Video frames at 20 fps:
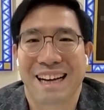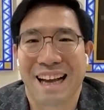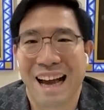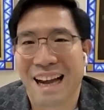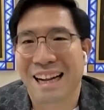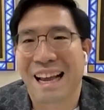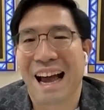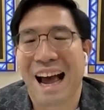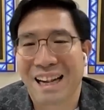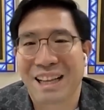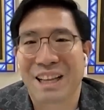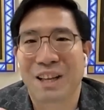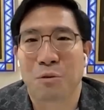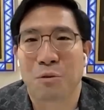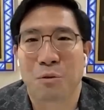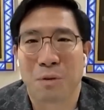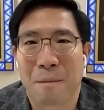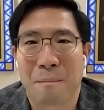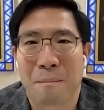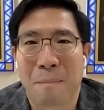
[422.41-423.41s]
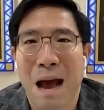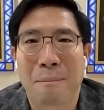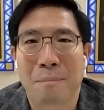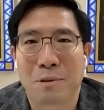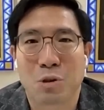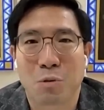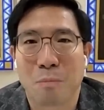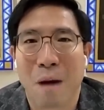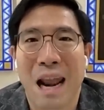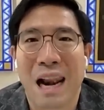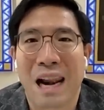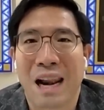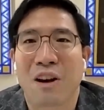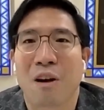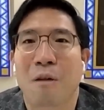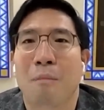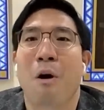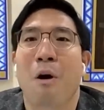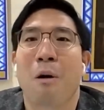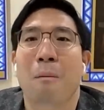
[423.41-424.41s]
คาดการณ์ที่อยู่ในภาพปัจจุบันแล้ว
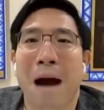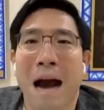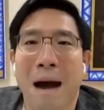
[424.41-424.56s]
ก็มอง